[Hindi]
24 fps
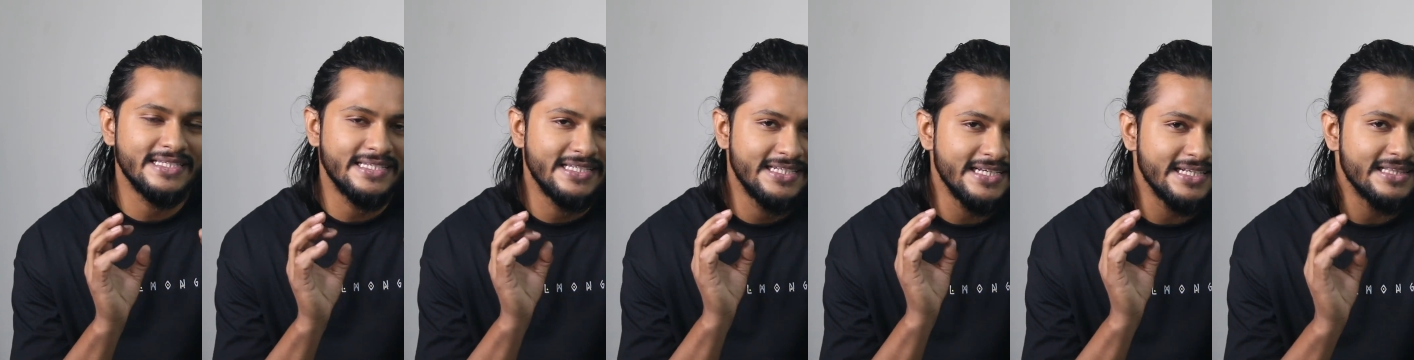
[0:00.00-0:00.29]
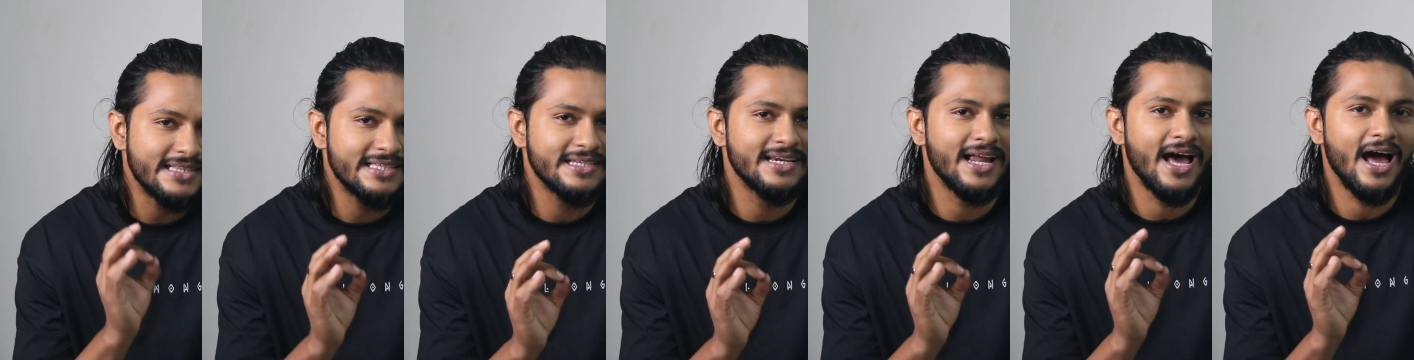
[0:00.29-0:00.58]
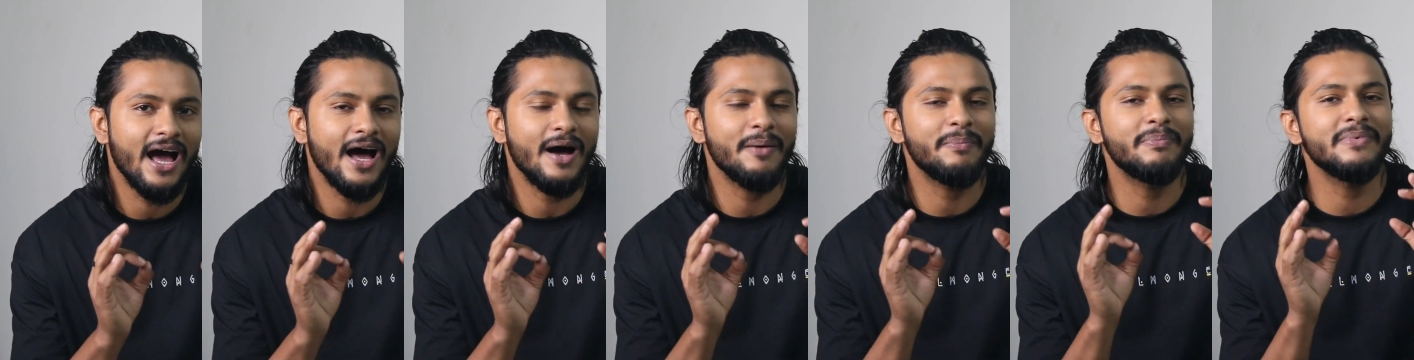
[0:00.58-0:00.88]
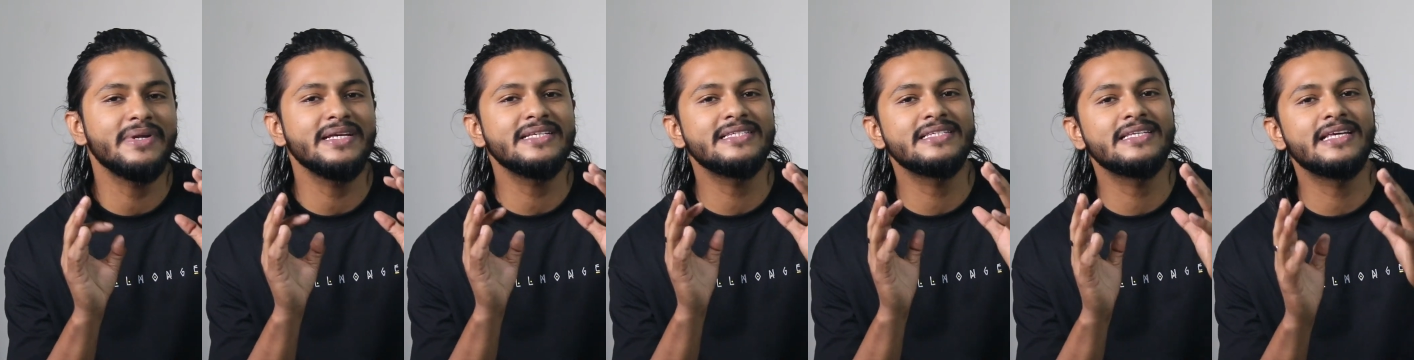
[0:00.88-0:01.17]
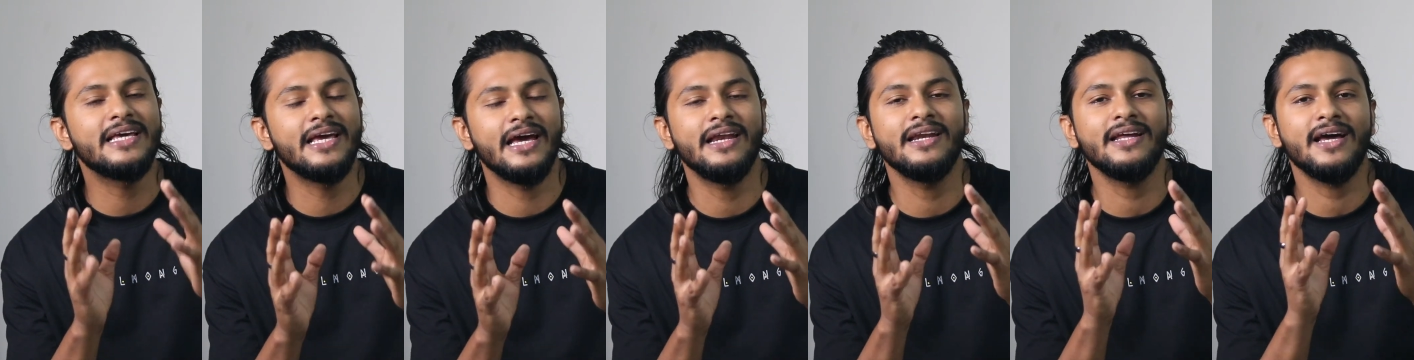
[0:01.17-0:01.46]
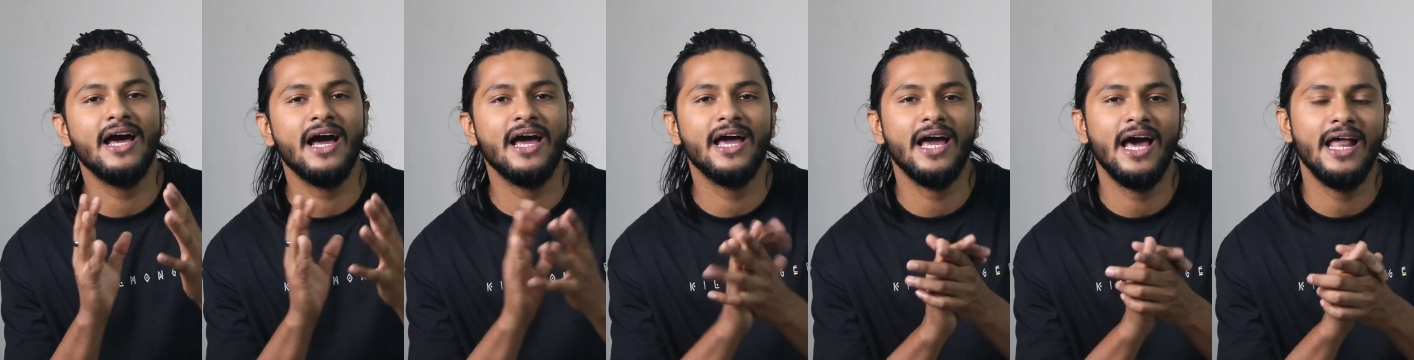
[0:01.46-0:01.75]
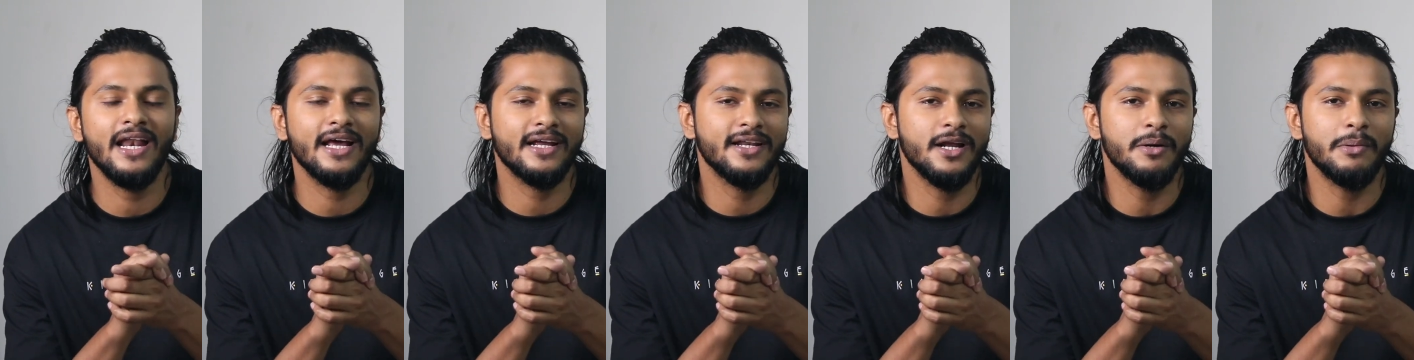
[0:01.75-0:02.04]
जितना अपनी स्किन का
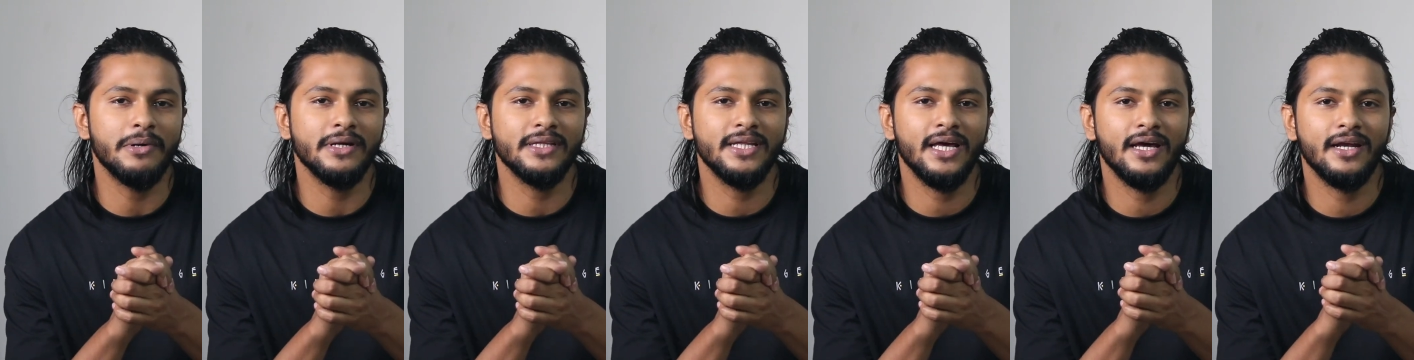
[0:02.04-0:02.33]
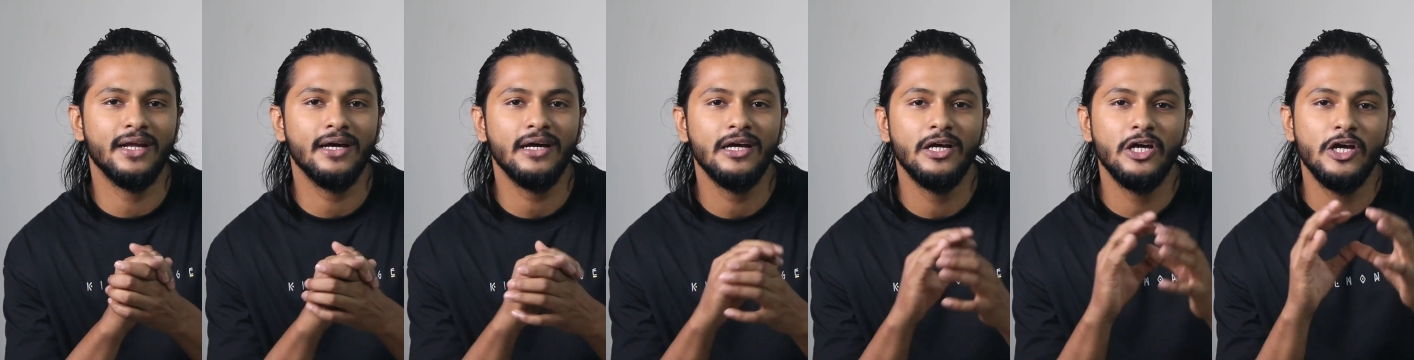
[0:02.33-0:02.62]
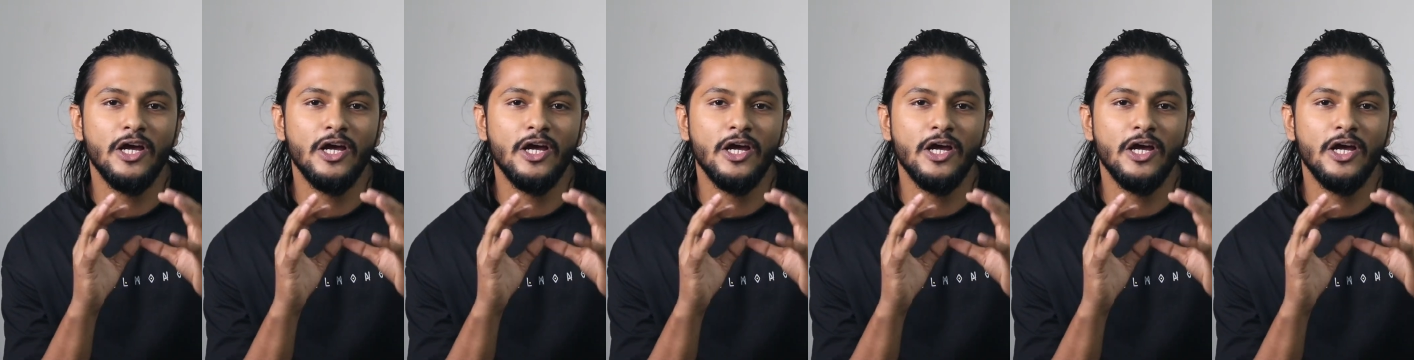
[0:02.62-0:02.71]
ख्याल रखना पड़ता है ना